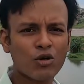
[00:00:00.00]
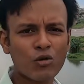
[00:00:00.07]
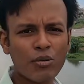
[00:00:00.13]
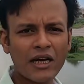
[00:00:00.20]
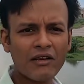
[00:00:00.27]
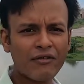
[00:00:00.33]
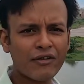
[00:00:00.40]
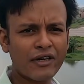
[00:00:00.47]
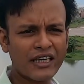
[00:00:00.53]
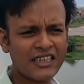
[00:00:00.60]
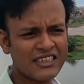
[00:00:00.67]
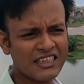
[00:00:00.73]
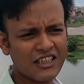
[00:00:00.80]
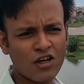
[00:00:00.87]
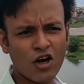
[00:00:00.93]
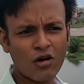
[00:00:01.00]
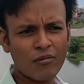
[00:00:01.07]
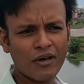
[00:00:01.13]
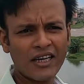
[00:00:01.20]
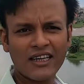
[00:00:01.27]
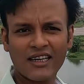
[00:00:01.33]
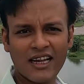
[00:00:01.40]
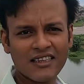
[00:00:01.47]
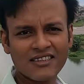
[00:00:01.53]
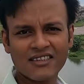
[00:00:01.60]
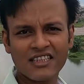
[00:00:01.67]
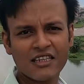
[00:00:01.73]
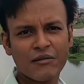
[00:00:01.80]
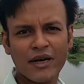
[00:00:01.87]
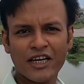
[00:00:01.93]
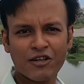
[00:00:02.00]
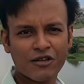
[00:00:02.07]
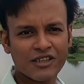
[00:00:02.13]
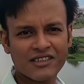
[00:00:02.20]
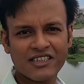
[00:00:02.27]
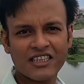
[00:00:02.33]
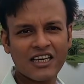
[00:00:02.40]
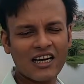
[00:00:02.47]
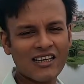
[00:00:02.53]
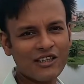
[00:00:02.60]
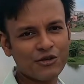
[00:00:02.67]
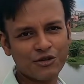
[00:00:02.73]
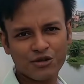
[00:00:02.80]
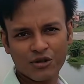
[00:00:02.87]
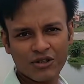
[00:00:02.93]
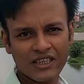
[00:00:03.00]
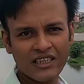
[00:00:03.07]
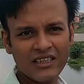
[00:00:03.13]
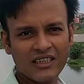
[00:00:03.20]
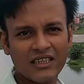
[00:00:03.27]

মোবাইল ফোনে যে নর্মাল ক্লাস টেন মাইক্রোএসডি কার্ড ইউজ করি